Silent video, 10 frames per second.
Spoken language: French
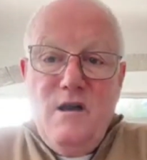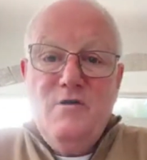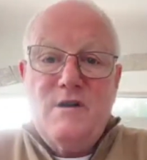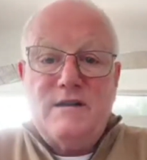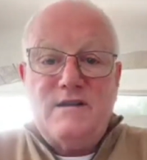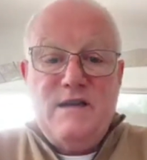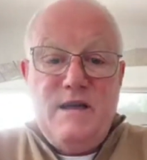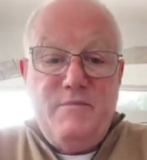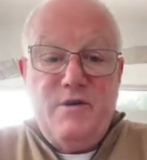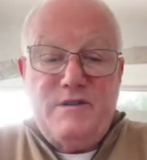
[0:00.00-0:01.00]
Le
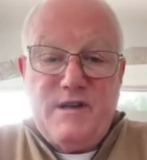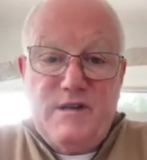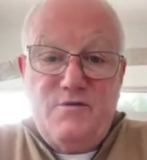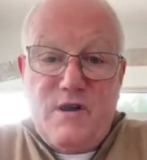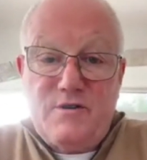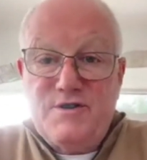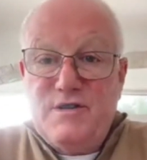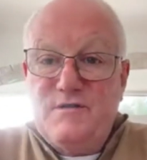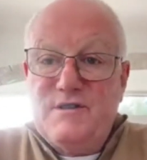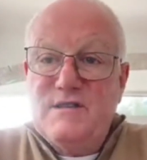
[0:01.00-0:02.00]
quatrième territoire que
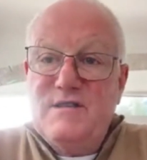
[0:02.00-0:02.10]
j'ai noté,